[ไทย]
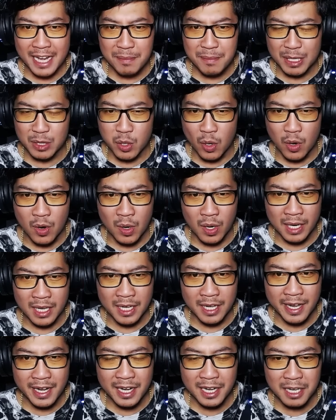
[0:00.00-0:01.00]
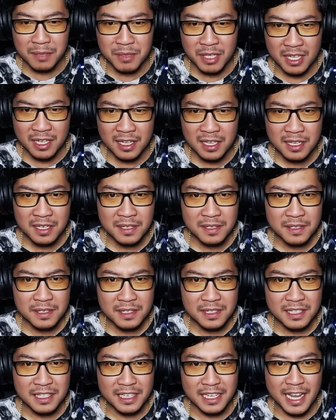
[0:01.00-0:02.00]
นี่เป็นทอเลยนะครับตะกี้
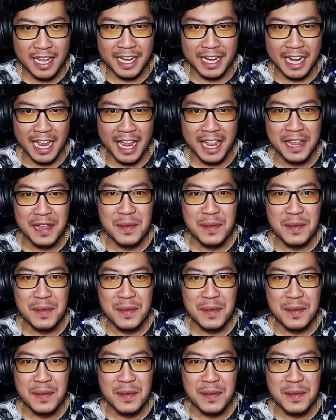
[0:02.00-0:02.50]
นั่นไง